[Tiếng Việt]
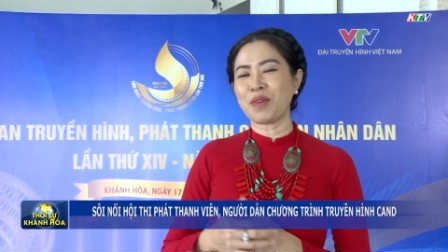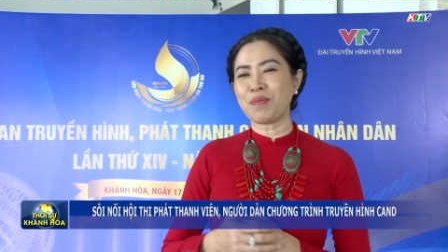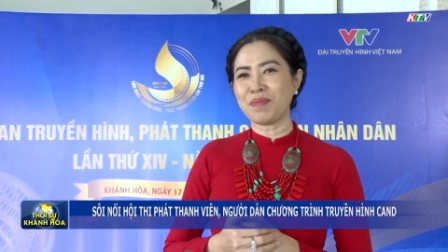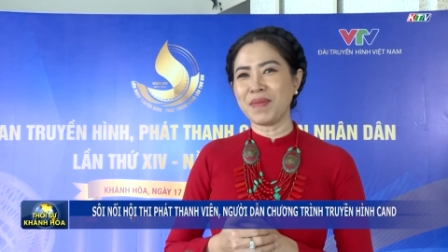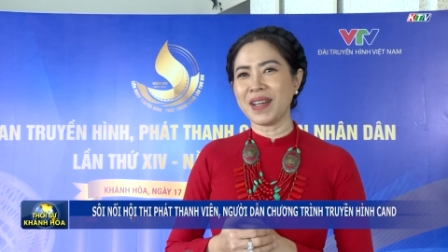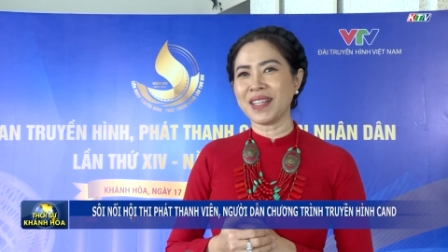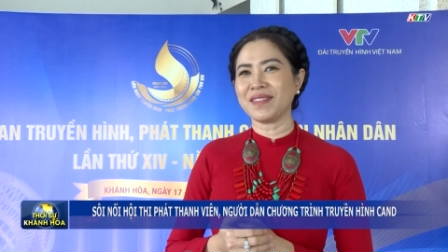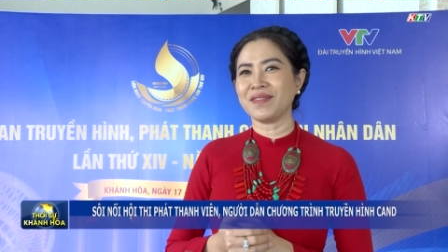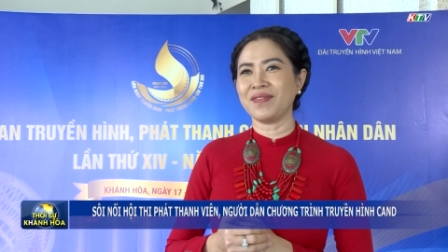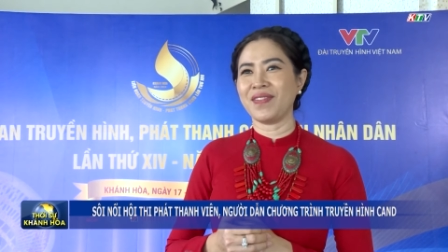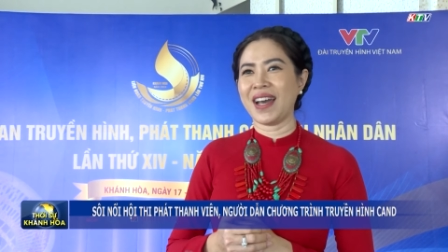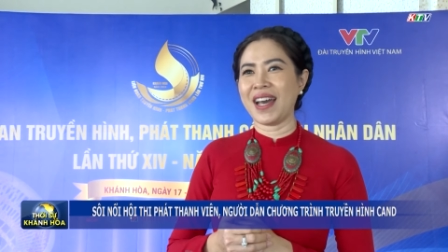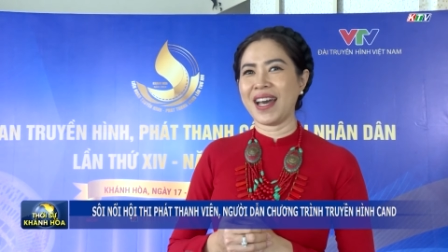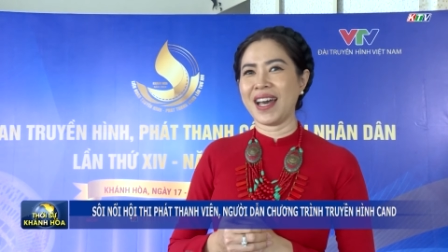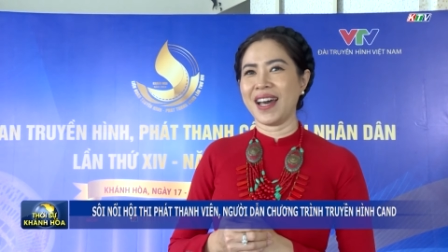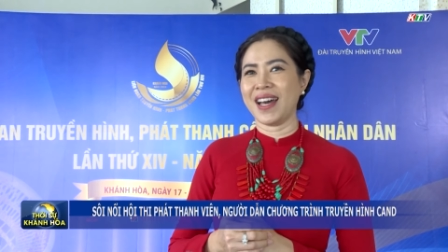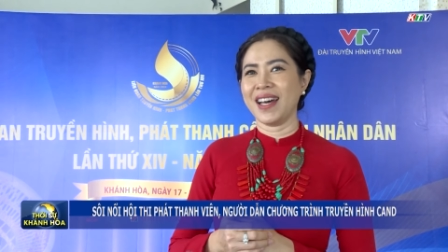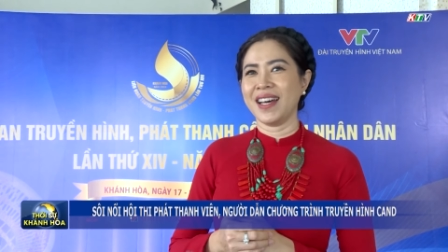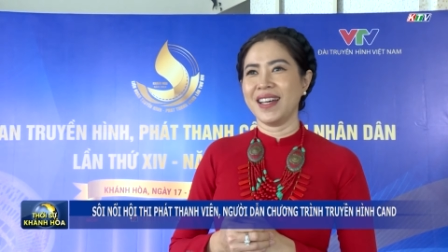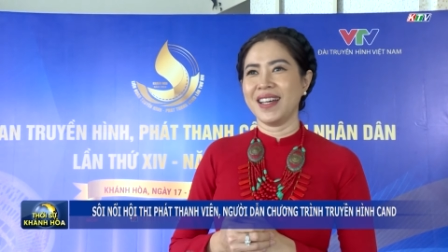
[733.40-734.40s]
thông minh
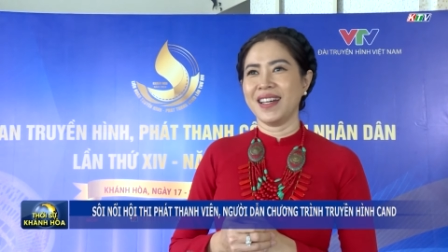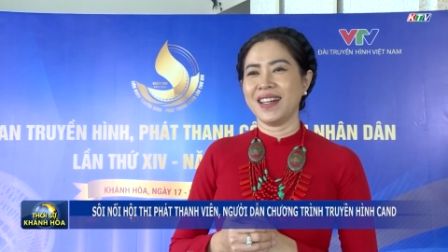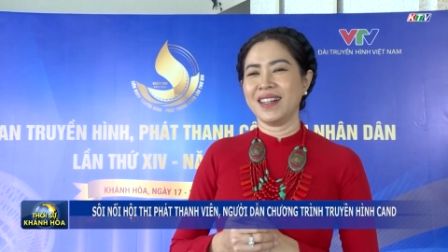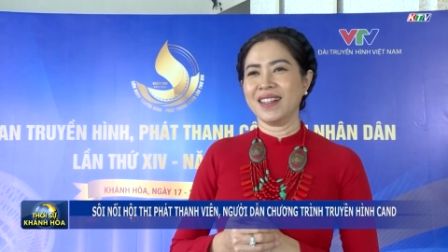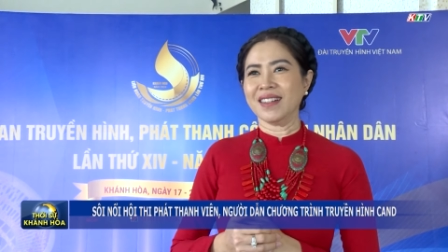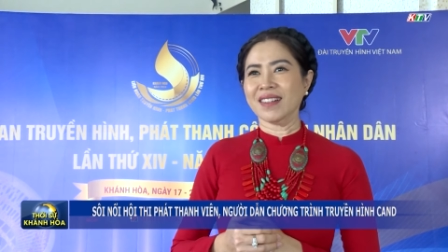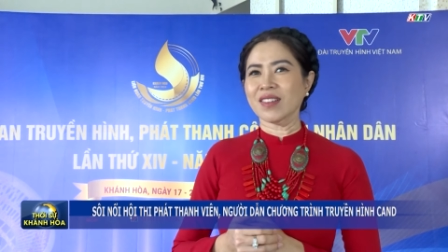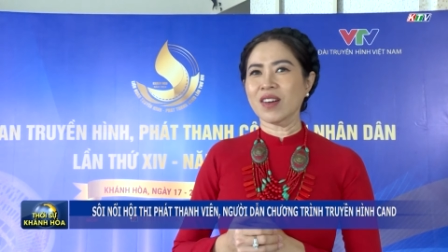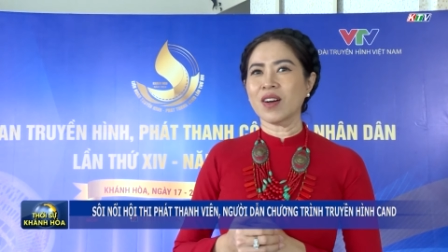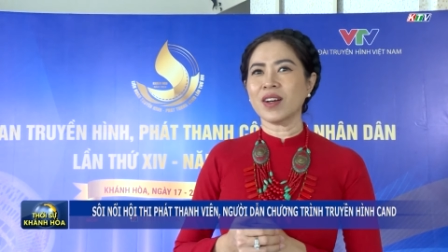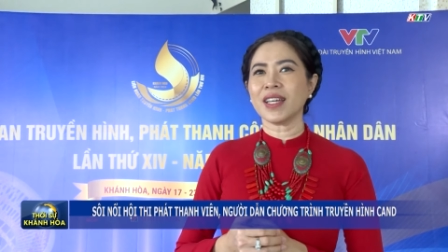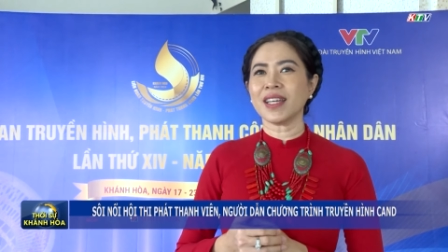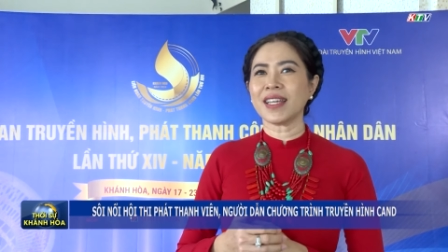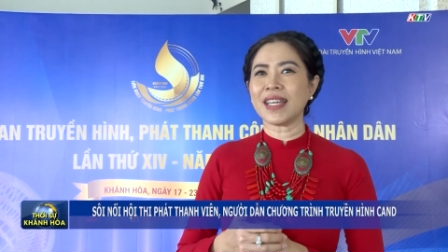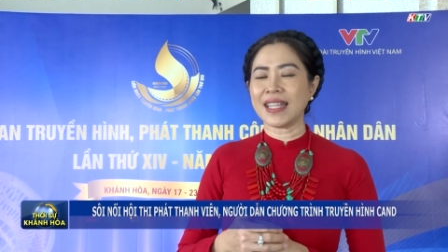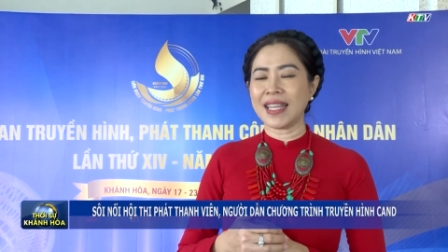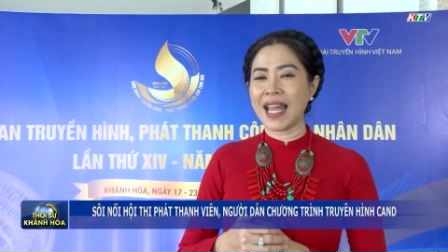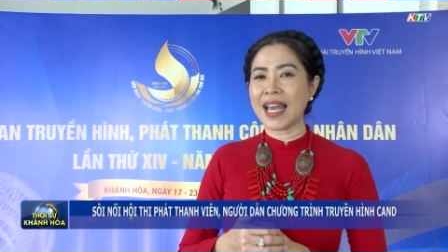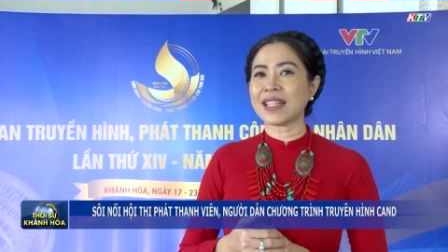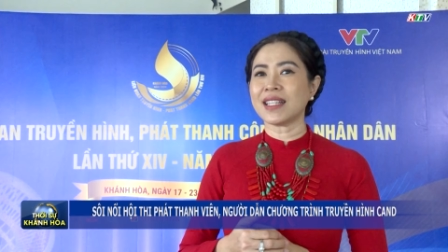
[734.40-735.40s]
và có cái
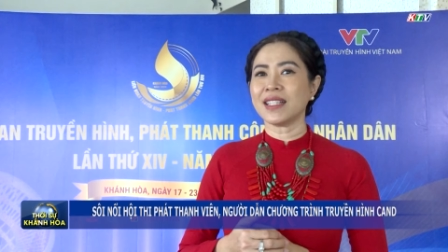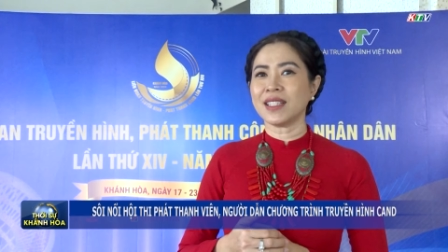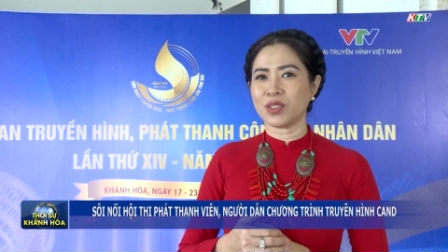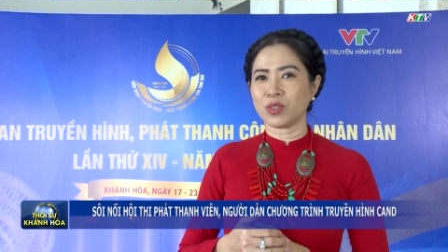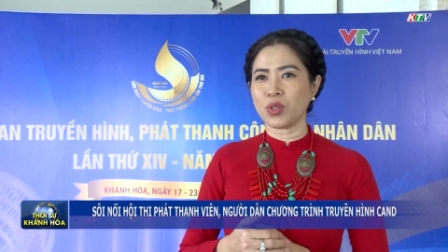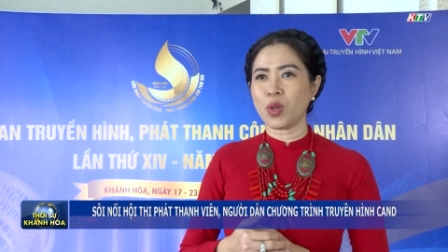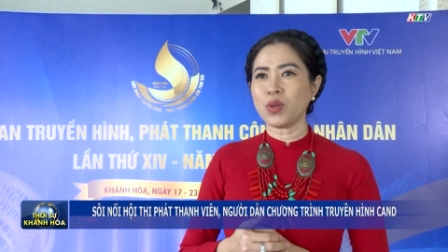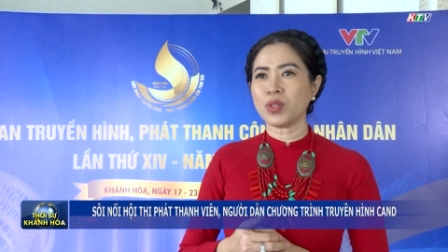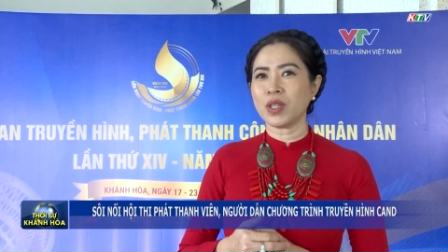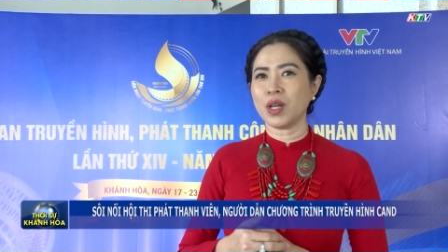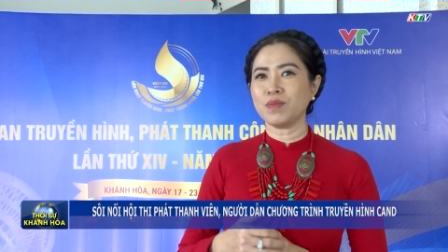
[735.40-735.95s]
kỹ năng rất là tốt,